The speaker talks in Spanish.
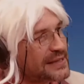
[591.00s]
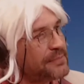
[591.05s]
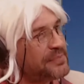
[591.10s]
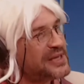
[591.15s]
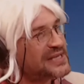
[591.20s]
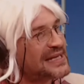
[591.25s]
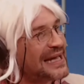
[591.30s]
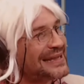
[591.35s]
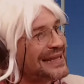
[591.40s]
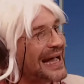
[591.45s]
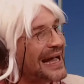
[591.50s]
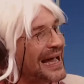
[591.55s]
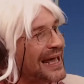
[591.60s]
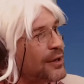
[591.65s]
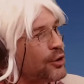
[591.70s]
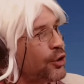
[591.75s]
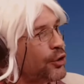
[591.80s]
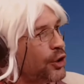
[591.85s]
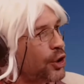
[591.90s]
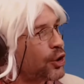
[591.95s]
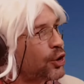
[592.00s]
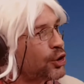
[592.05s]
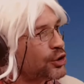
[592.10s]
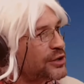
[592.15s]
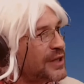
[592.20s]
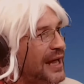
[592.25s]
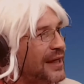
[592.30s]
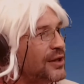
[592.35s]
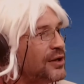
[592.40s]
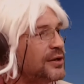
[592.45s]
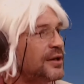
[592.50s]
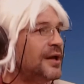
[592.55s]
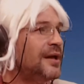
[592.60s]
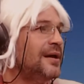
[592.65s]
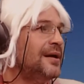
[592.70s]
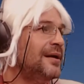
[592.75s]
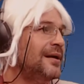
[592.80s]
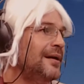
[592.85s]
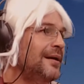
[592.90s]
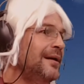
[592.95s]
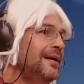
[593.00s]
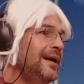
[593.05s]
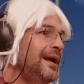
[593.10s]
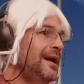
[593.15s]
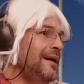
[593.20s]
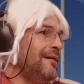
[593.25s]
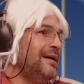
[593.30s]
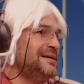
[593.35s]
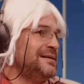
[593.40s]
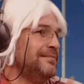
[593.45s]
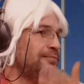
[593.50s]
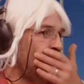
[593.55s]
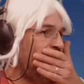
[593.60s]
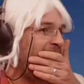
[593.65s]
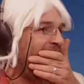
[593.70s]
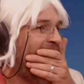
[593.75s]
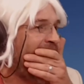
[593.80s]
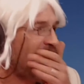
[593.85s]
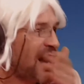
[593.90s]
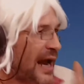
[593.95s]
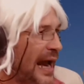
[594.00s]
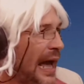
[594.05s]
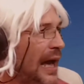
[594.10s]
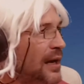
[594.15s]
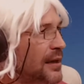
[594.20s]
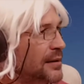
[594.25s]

empieza a atacarlo de los costados y lo hace bronga. Lo,